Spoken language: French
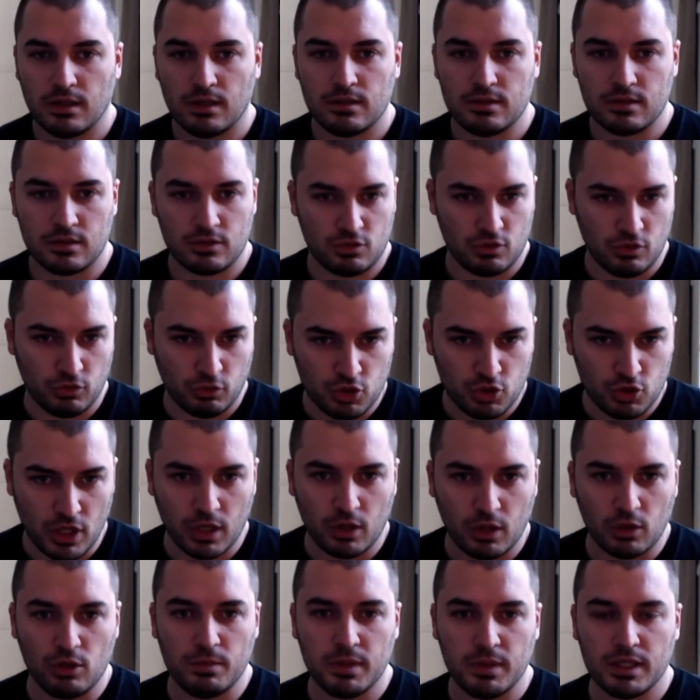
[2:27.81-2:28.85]
Ce sujet
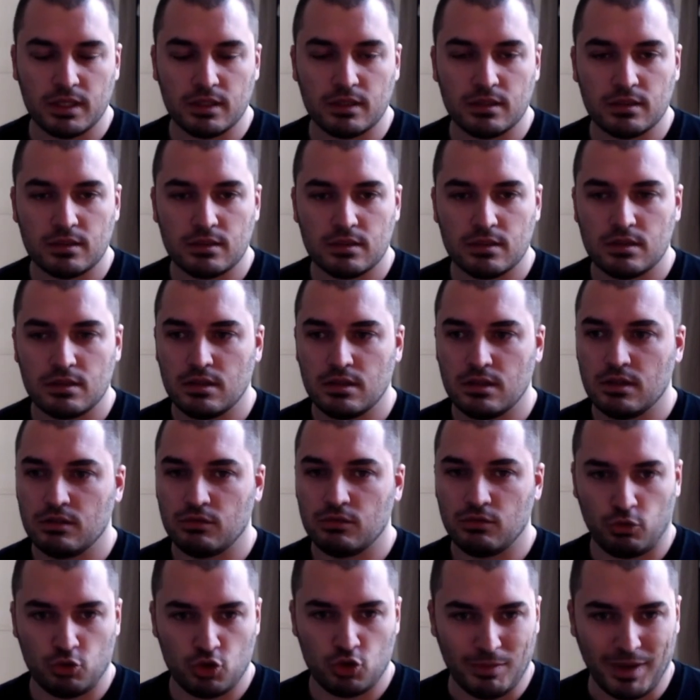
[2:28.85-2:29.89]
économique,
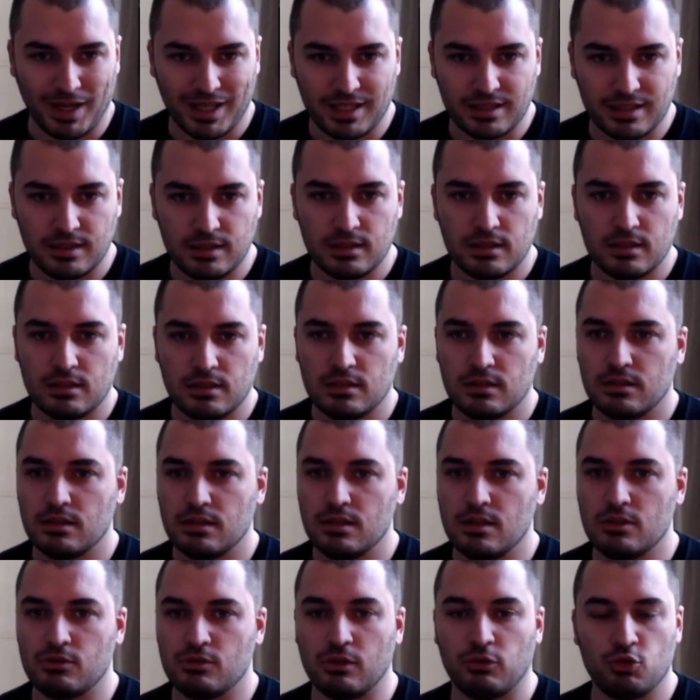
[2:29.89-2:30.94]
ce sujet marketing,
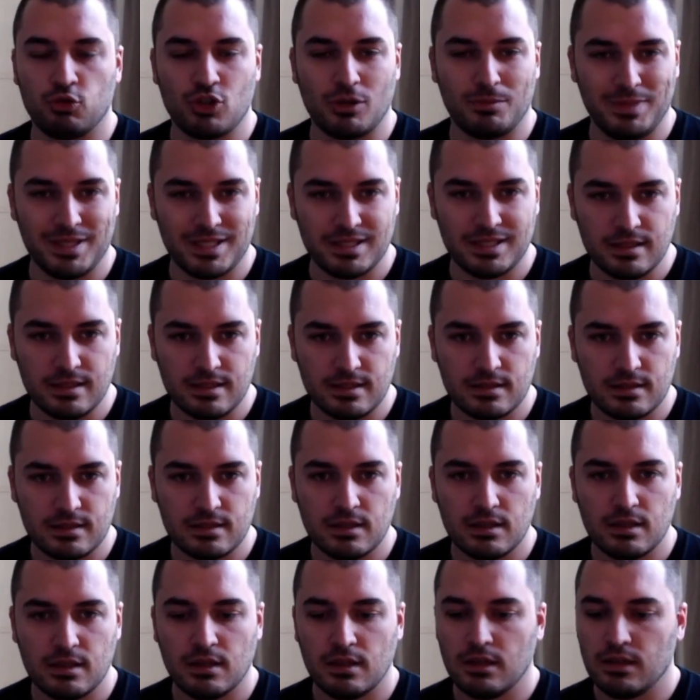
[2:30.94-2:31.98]
ce sujet
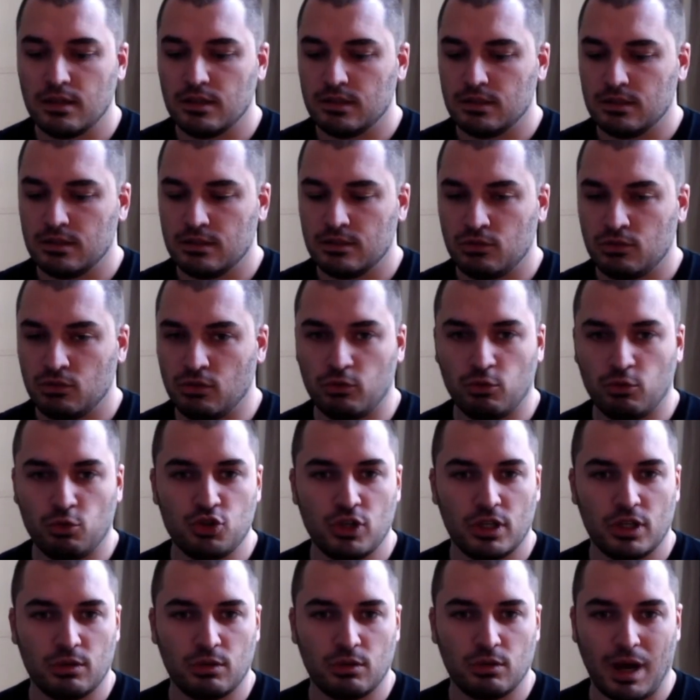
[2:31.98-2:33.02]
business, ce
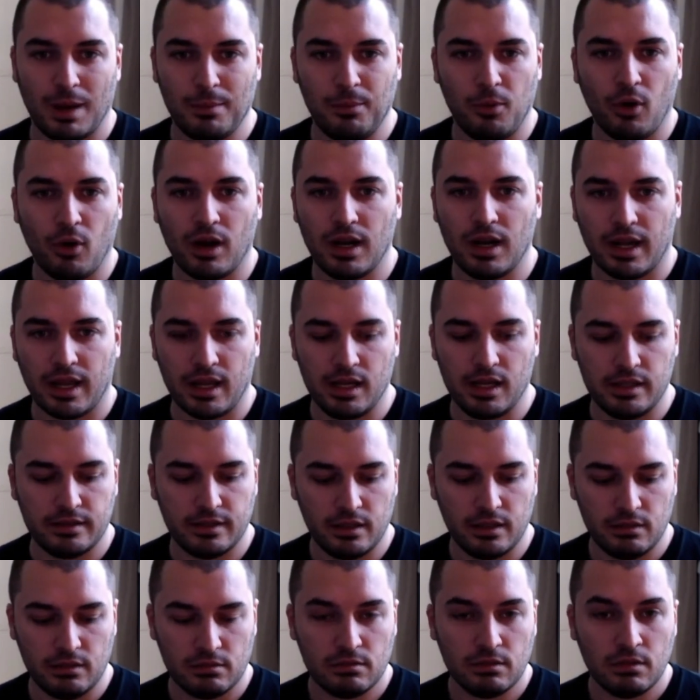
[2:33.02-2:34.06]
sujet de rapport à la
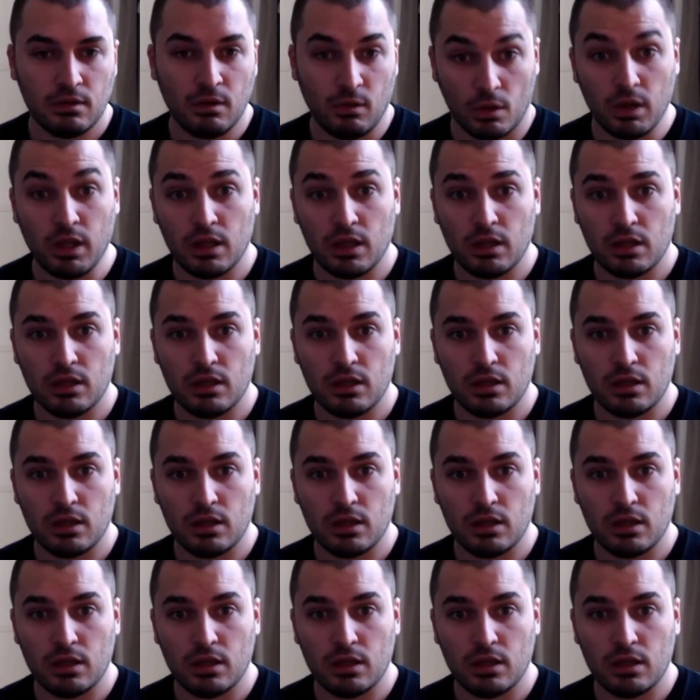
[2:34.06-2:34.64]
réalité, oui.